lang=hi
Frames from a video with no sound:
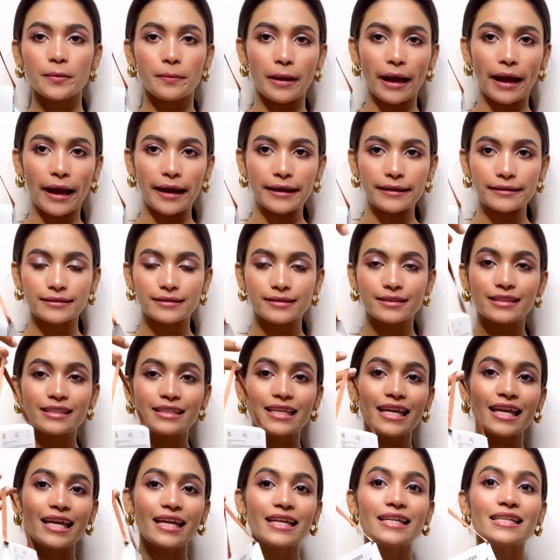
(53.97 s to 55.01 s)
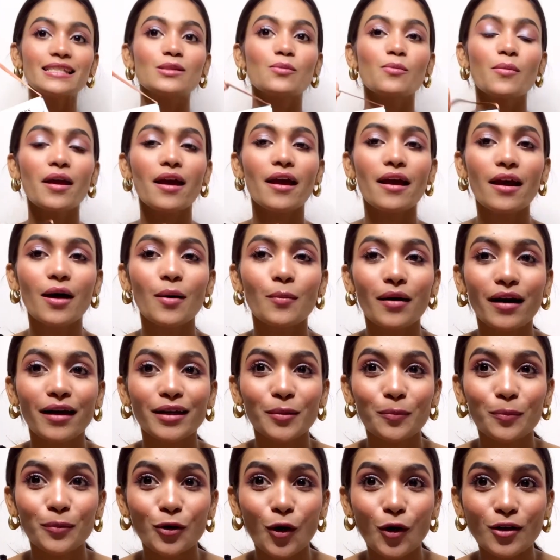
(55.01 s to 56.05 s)
बैग ये इसमें है हमारे
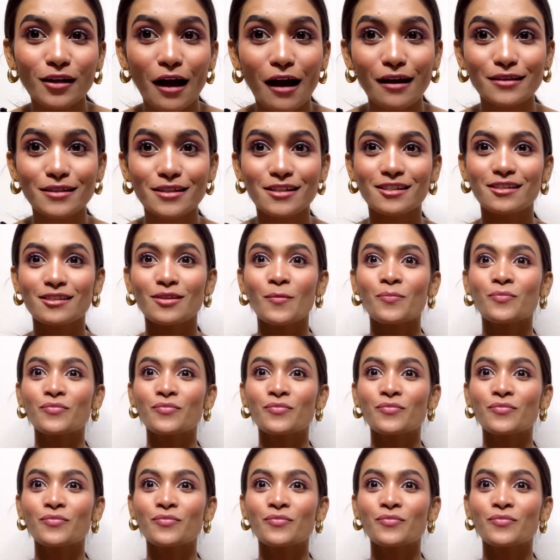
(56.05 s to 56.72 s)
प्रोडक्ट्स